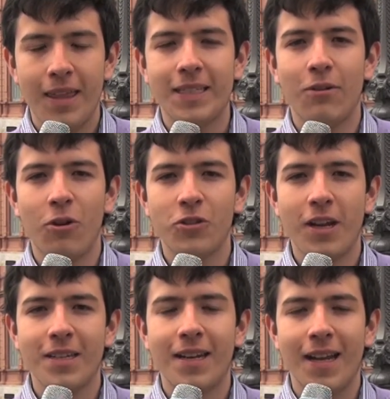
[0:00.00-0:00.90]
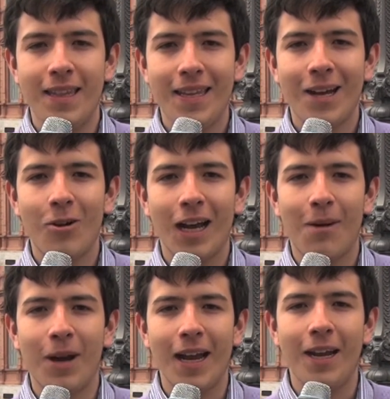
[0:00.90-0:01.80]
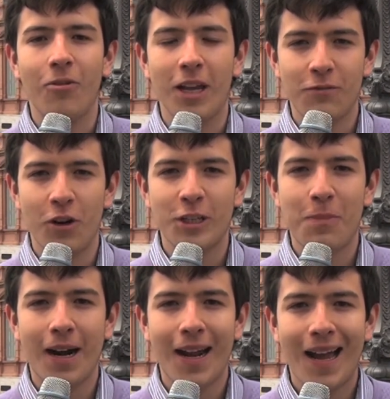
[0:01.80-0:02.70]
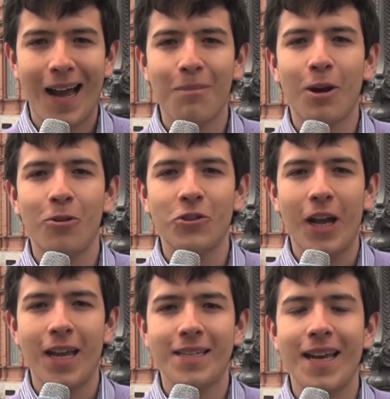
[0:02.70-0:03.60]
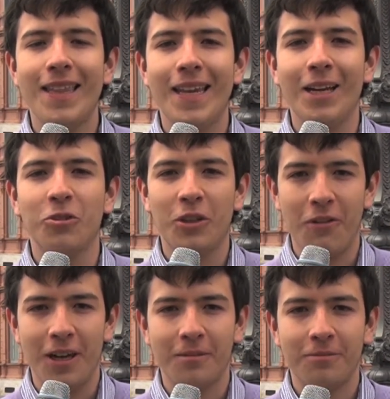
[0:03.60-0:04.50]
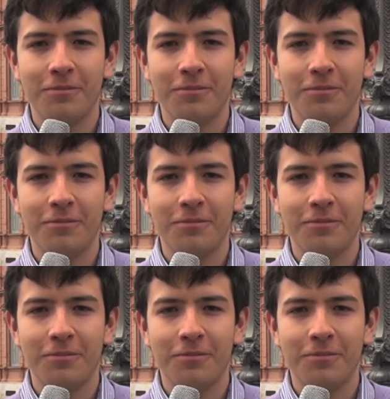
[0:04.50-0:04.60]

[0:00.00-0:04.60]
Desde Buenos Aires, Argentina, con la cámara de Nicolás Flores Parra, Álvaro González en Directo TV.